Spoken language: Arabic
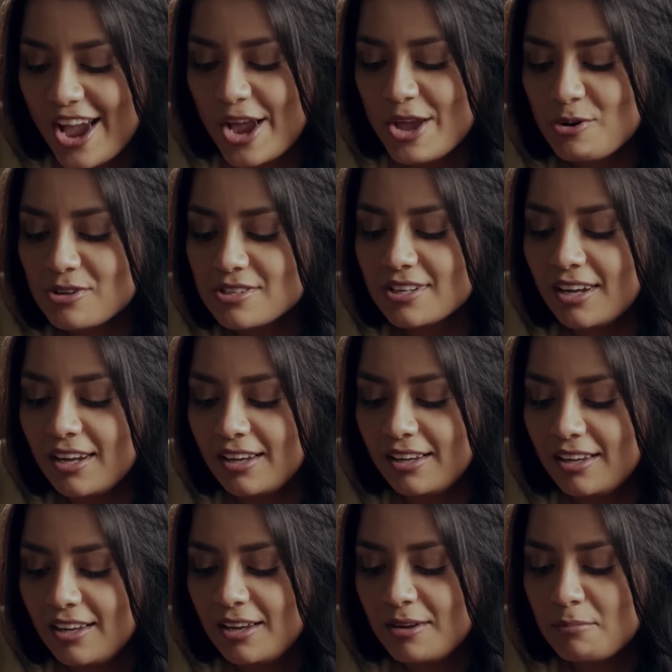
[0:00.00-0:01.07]
ايوه صح
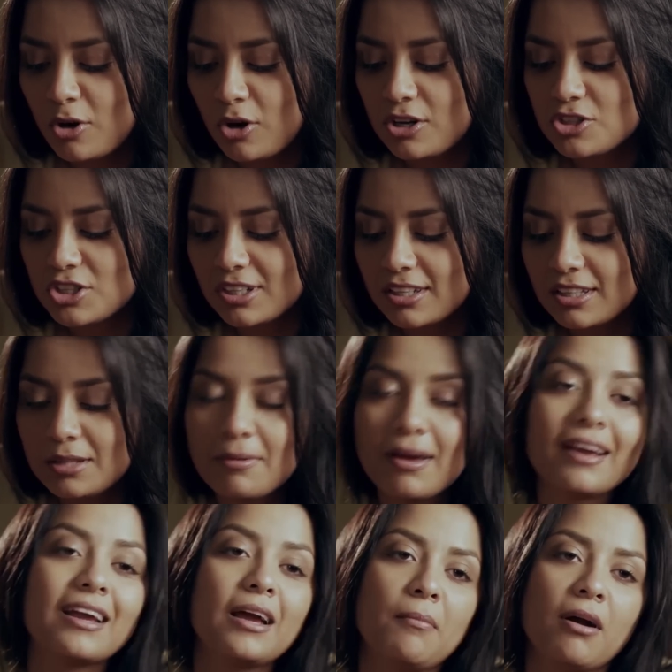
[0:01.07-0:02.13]
ما علشان كده بقى
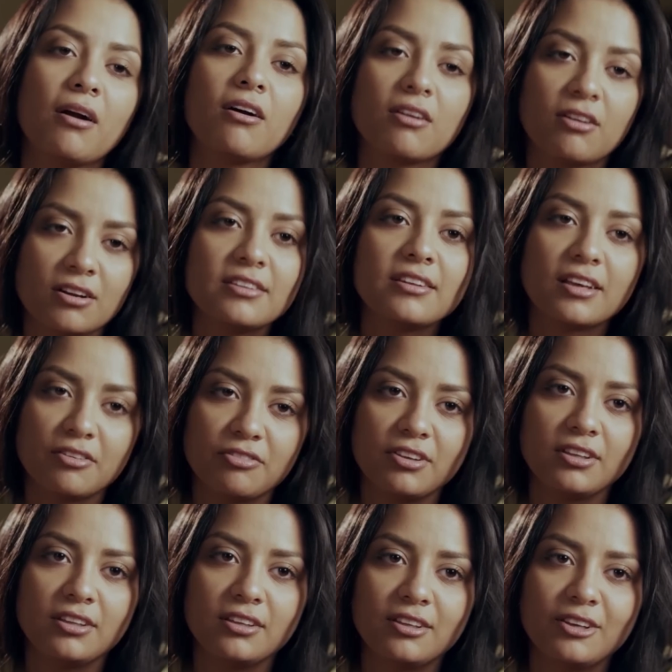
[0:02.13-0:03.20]
الجامعه قررت
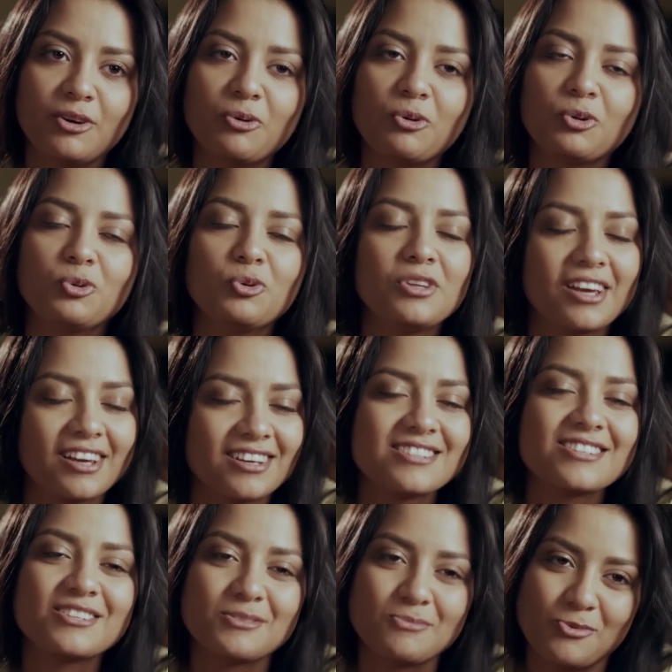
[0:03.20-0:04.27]
تكافئني ادوني
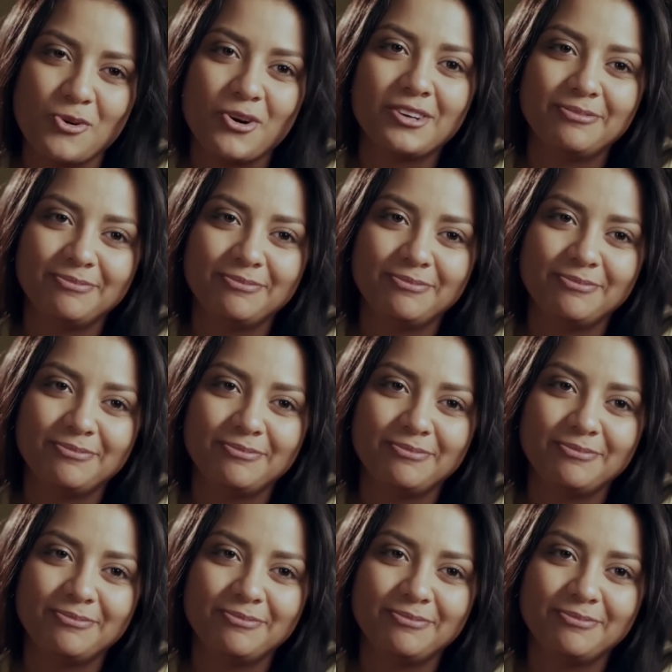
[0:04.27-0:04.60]
اجازه اسبوع